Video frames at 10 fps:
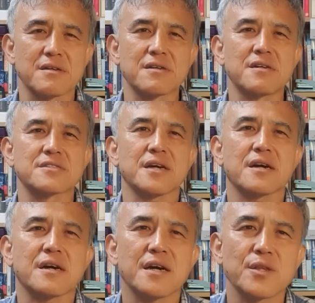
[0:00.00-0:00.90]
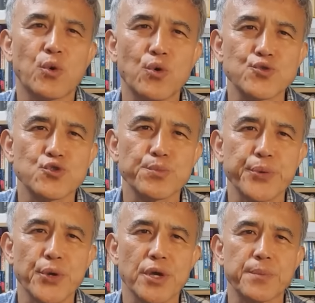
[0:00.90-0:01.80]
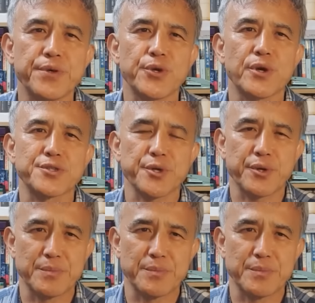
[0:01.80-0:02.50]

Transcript: 그를 착한 홍준표에 비교하자고